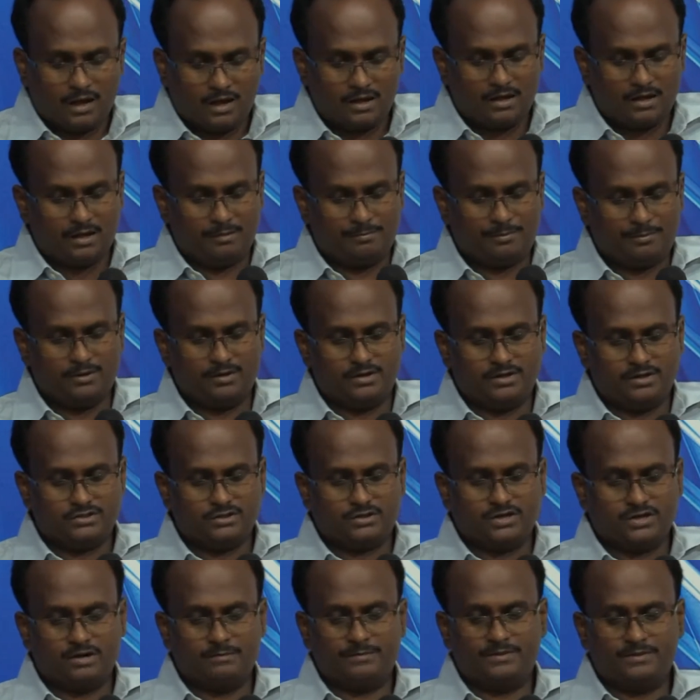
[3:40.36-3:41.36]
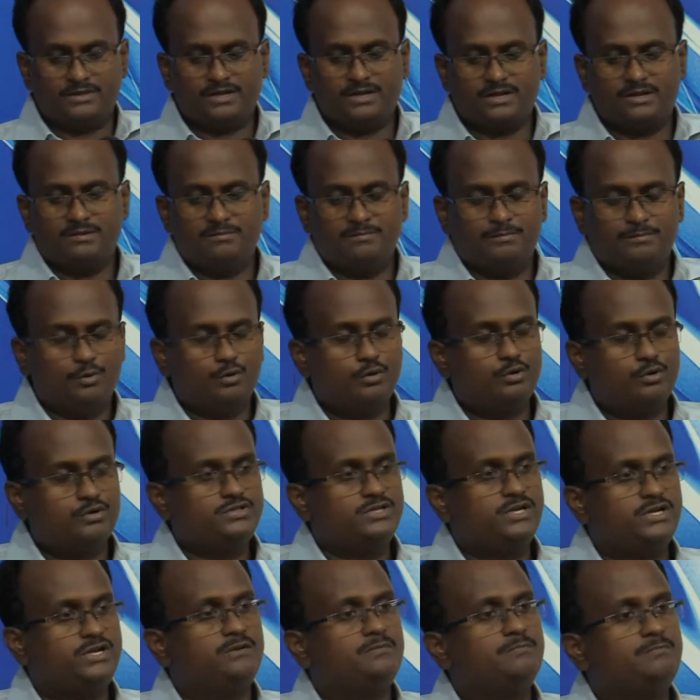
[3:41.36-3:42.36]
அப்போ என்ன சொல்கிறாரு பார்த்தீங்கன்னா
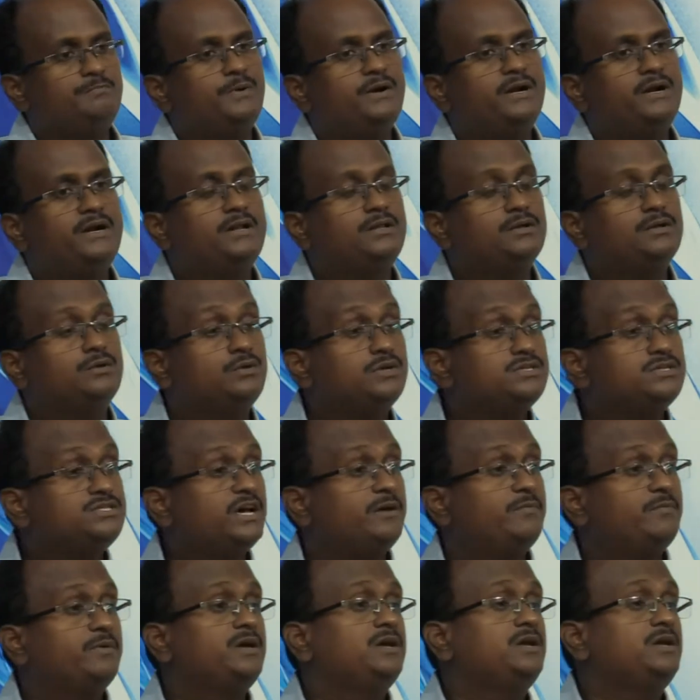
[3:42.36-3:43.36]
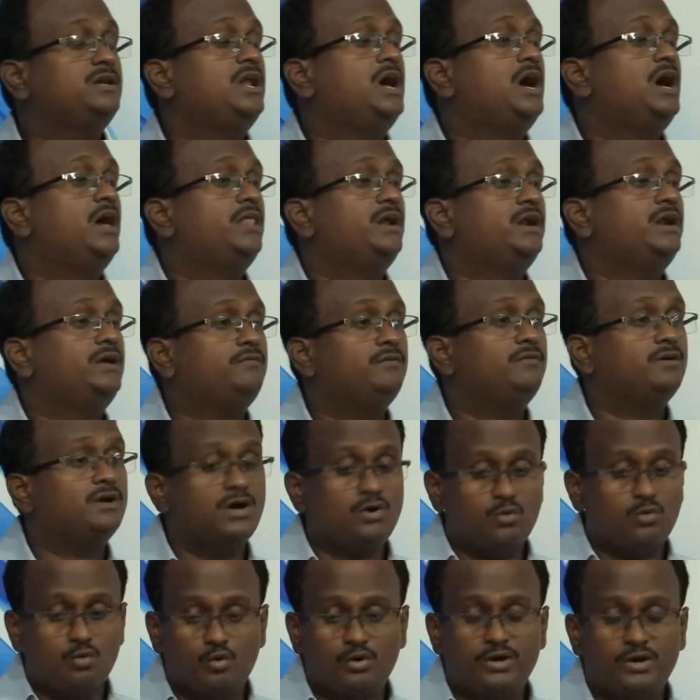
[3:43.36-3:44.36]
போஜனம் பண்ணுறதுக்குள்ள சமயம் இல்லாத அளவுக்கு
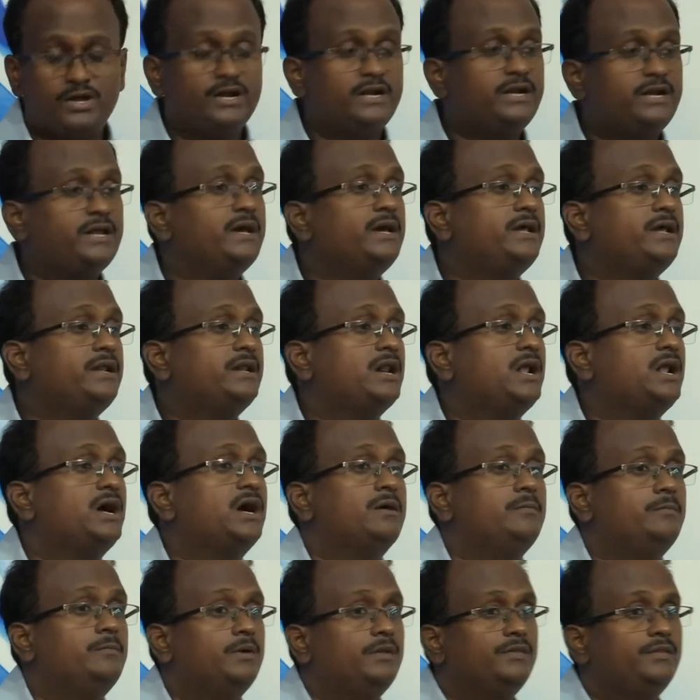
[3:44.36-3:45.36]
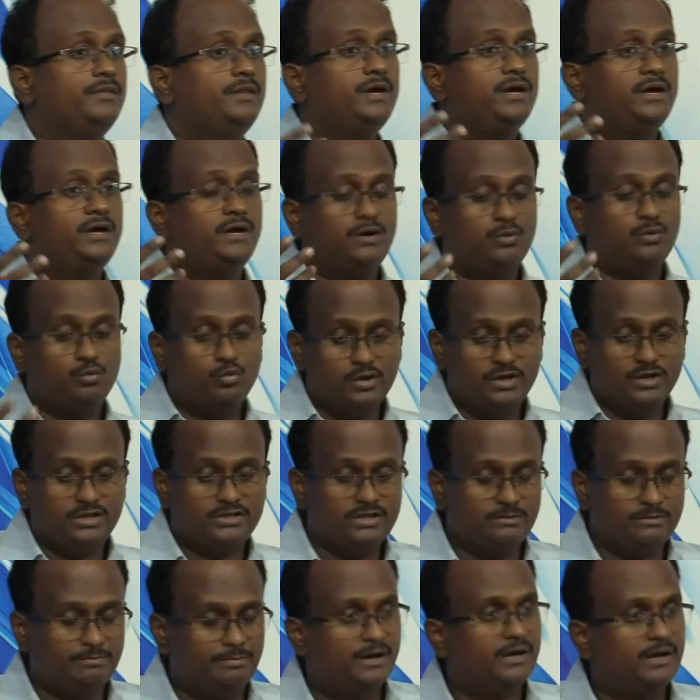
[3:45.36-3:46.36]
ஓடிக்கிட்டே இருக்கிறாங்க இந்த
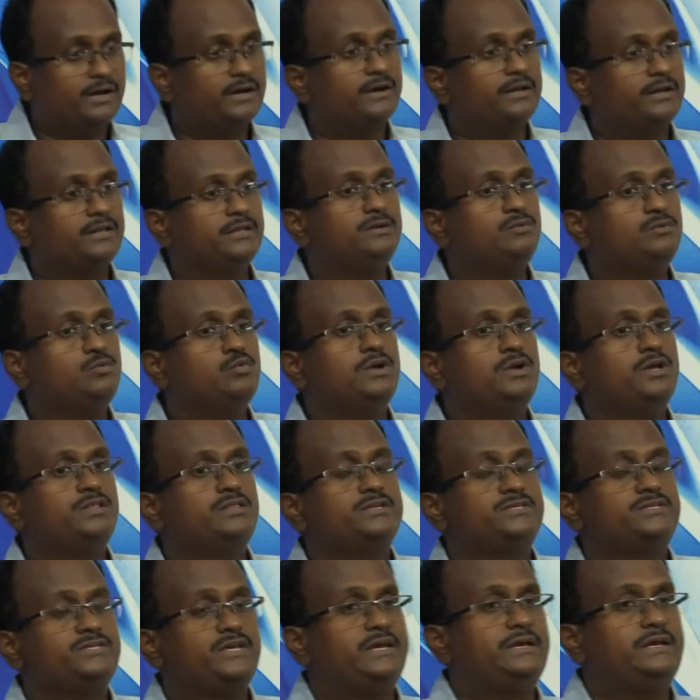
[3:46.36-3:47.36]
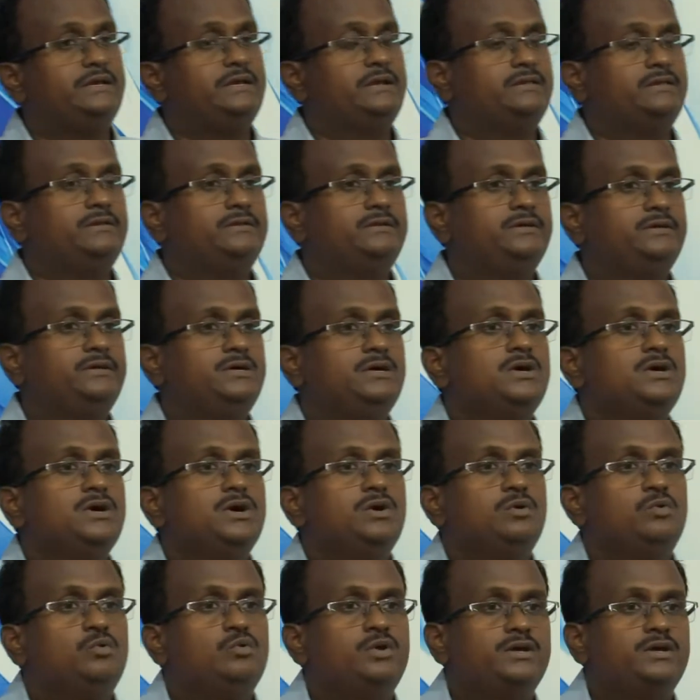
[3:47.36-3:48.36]
ஊழியத்தை பார்க்குறது ஊழியத்தை செய்கிறது
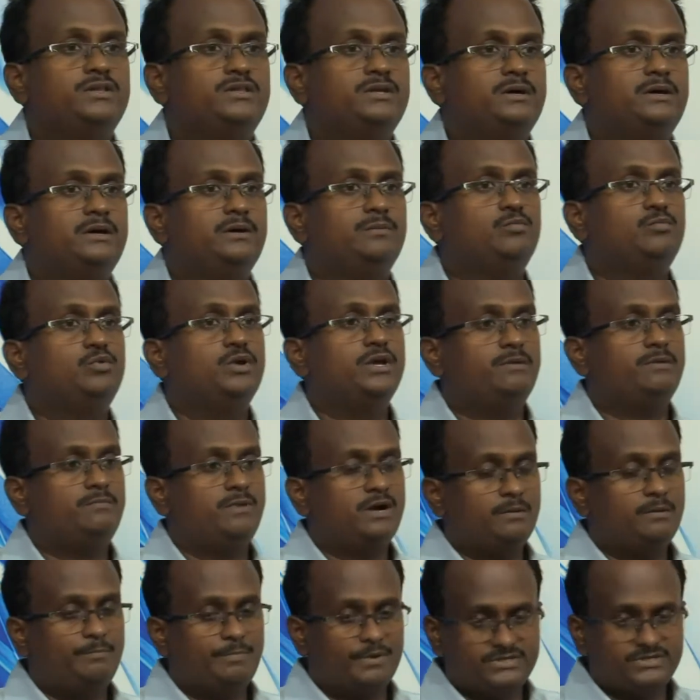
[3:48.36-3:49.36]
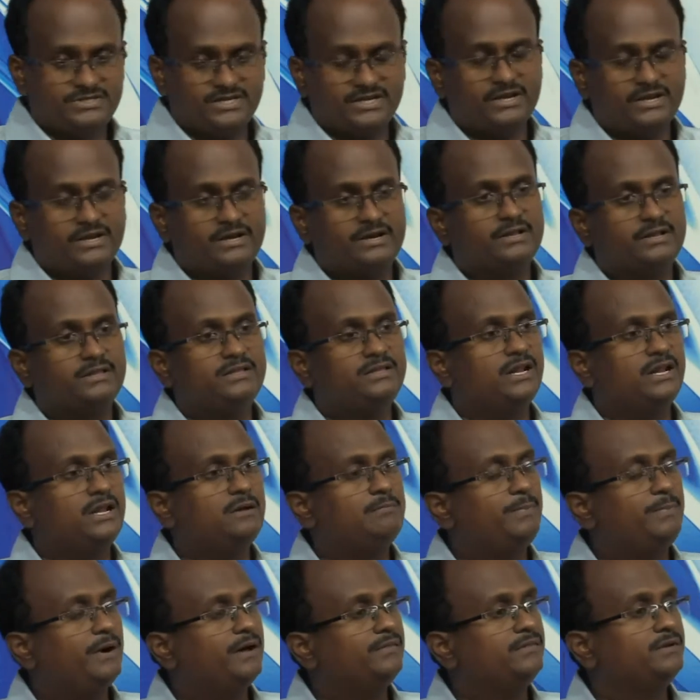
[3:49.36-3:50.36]
ஊழியத்தை மூலியமாக பிரசங்கிக்கிறது
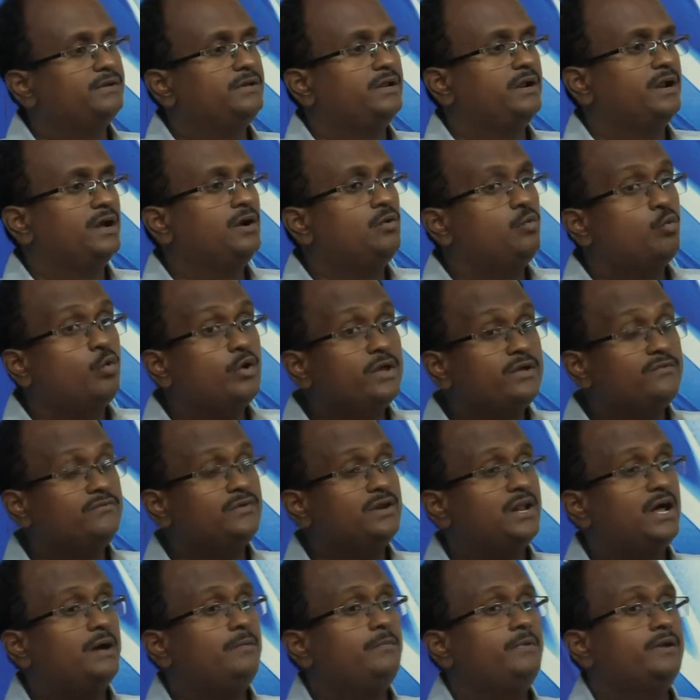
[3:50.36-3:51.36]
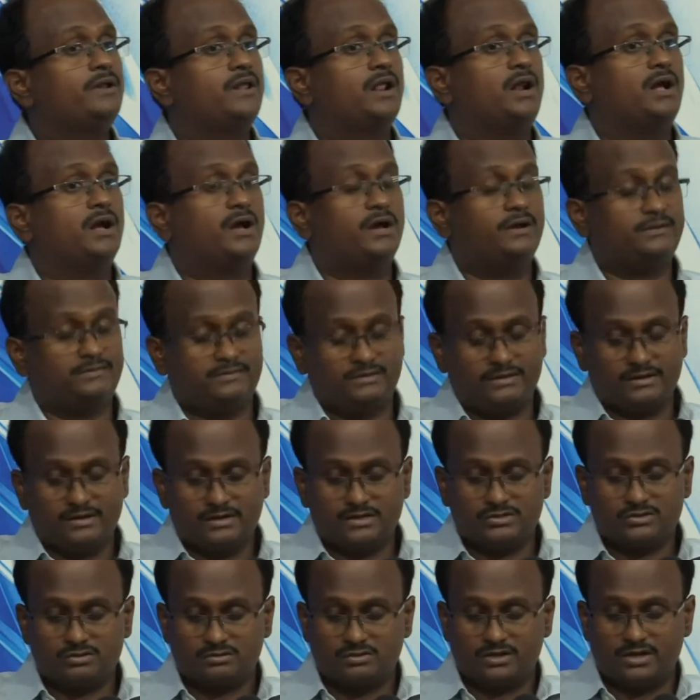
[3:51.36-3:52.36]
இதெல்லாம் பார்த்துக்கிட்டே இருக்காங்க ஓய்வு இல்லாமல் இருக்கிறாங்க கர்த்தர் என்ன
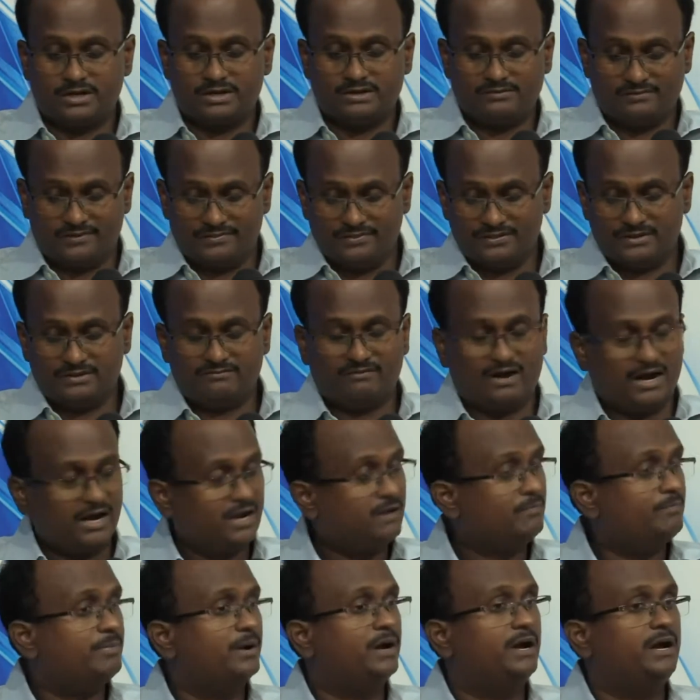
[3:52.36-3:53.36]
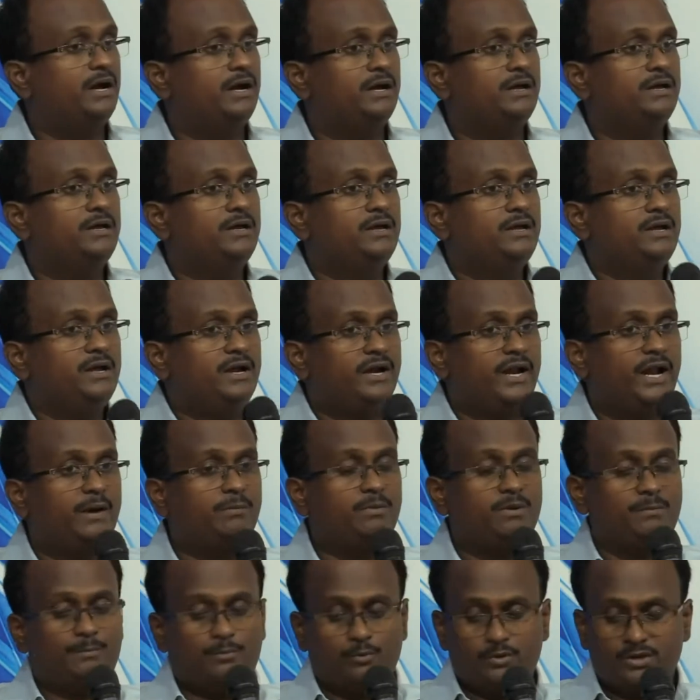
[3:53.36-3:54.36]
சொல்கிறாரு வந்து வாங்கப்பா நம்ம
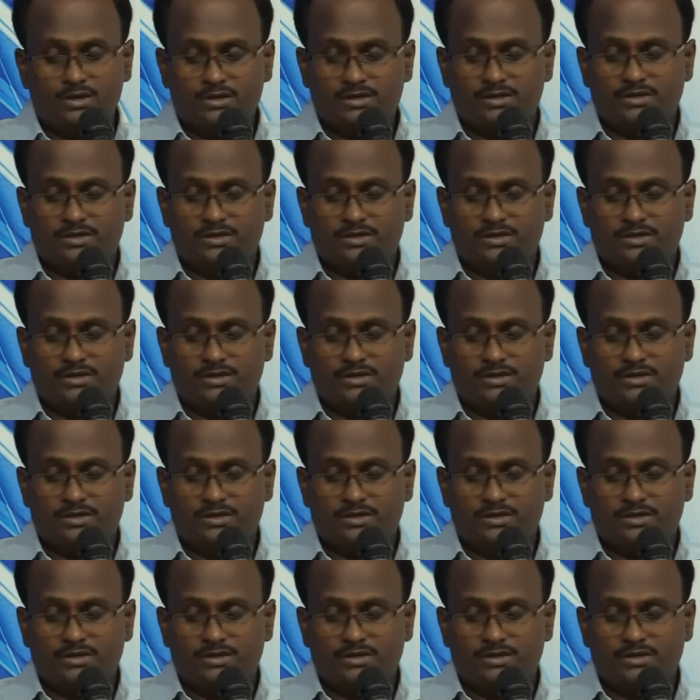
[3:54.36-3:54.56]
போய்